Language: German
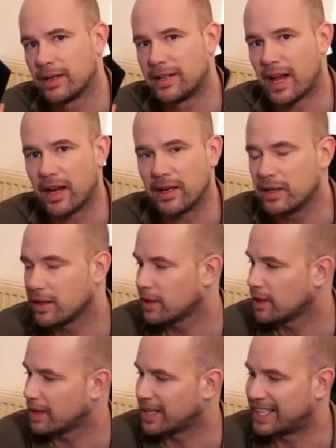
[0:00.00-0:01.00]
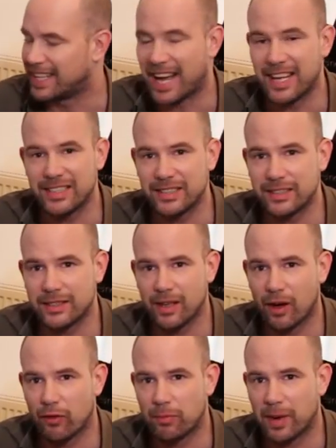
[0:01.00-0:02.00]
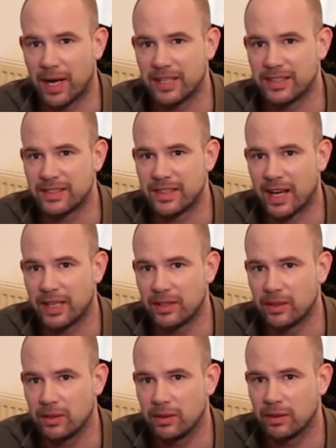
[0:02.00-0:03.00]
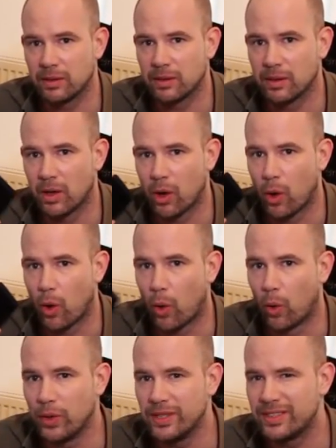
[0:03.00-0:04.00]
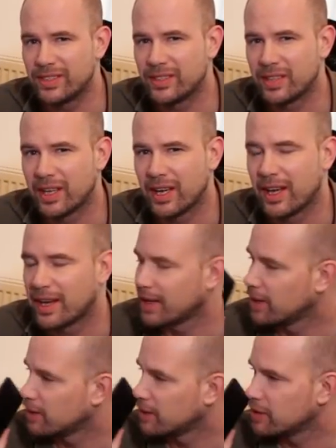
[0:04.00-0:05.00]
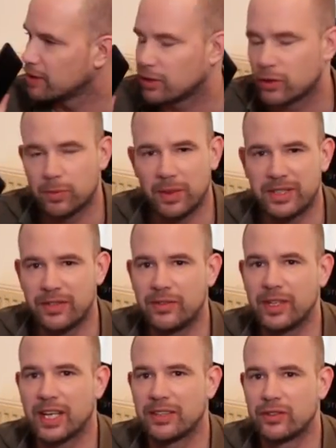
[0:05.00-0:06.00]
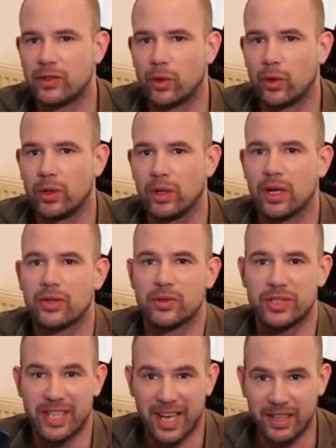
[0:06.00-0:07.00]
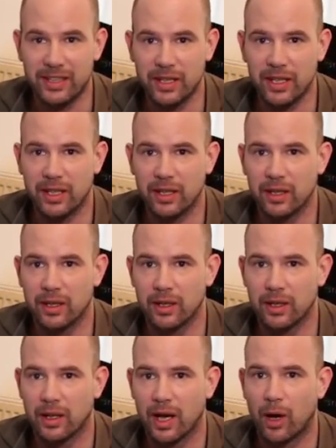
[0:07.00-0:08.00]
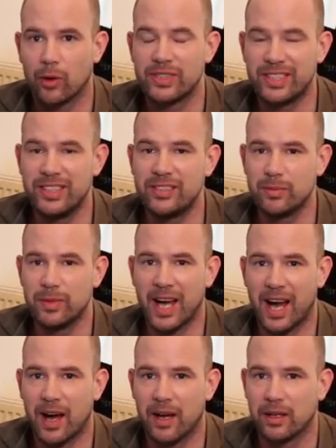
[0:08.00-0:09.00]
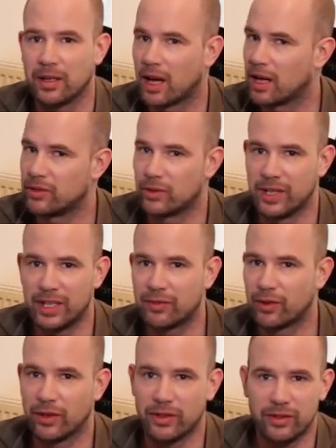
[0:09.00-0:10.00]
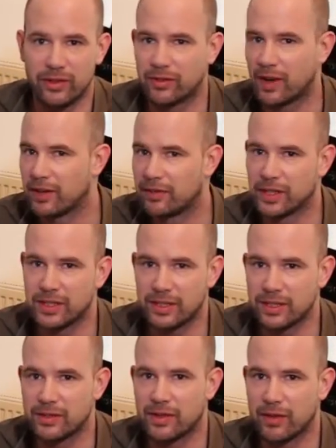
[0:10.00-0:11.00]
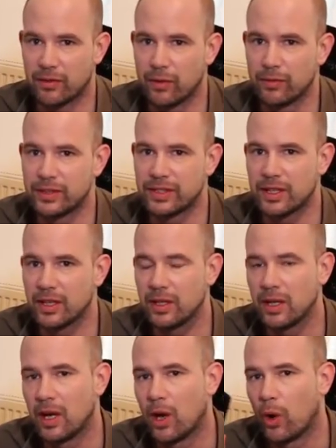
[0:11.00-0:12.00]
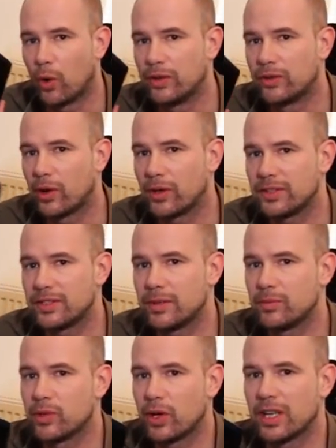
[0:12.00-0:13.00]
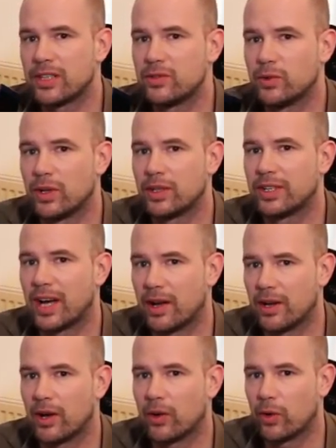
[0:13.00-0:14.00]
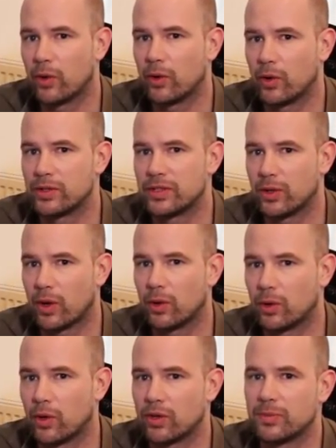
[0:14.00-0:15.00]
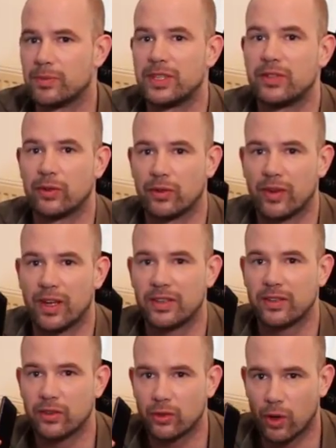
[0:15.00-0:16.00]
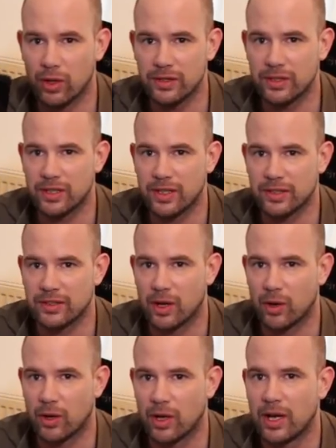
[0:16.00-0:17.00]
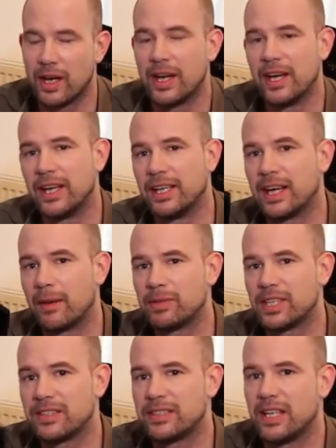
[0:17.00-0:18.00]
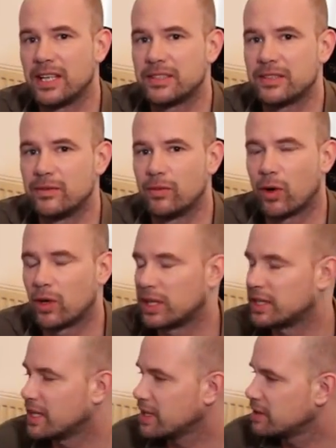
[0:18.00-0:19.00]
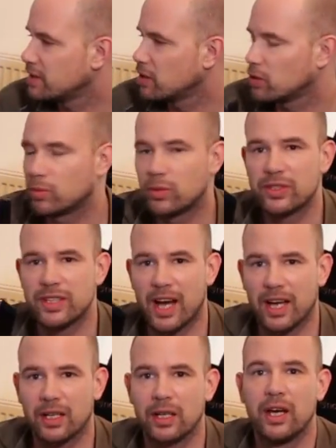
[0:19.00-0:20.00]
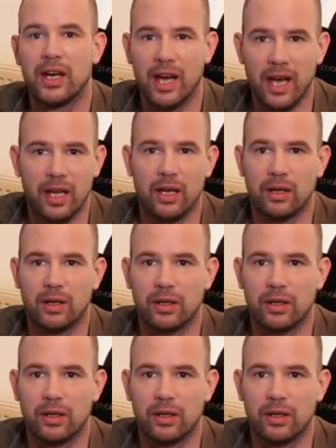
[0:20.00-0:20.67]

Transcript: Dann Glas auf beiden Seiten und Spezifikationen, also Technik aus diesem Jahr, also nicht vom 2014, 2015 und trotzdem soll das nur 399 Euro kosten, beziehungsweise es kostet es auch. Ich habe es jetzt die letzten Wochen getestet und muss sagen, hey,